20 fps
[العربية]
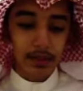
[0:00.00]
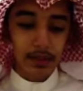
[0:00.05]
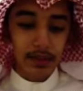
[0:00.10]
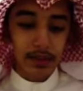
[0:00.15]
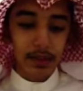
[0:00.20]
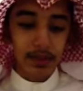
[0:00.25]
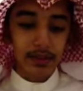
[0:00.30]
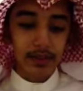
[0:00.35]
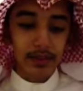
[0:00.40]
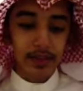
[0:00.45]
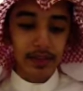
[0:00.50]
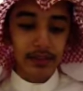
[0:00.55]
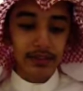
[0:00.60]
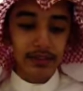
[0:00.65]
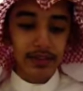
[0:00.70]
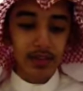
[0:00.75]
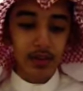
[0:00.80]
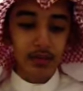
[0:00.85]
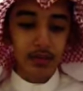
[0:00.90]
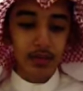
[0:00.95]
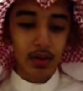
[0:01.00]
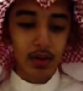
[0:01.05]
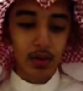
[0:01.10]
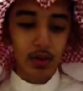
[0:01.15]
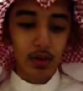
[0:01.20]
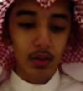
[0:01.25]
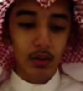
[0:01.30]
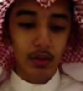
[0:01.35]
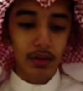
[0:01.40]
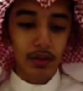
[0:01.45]
عند أصحاب
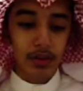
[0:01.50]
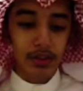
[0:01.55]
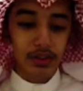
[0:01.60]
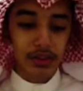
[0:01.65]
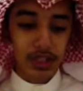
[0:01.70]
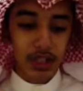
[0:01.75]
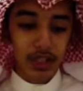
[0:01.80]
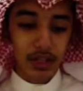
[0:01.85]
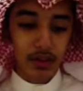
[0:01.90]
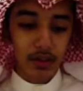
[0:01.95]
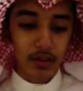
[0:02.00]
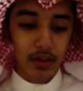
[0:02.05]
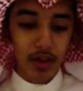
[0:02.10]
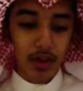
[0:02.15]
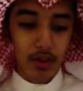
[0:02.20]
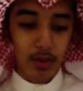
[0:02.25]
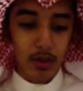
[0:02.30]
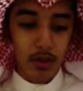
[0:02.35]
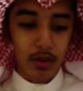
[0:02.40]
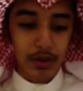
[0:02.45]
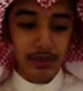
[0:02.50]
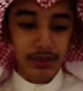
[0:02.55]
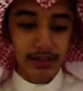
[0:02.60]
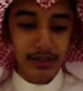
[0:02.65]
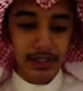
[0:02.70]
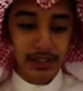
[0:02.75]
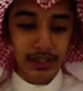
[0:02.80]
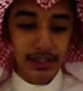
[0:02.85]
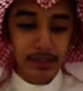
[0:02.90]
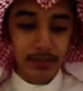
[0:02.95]
العقول الراجحة والأذواق
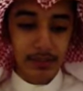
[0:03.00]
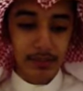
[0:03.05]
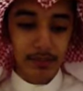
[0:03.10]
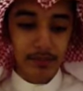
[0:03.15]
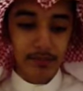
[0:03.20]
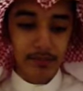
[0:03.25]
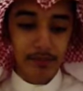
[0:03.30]
السليمة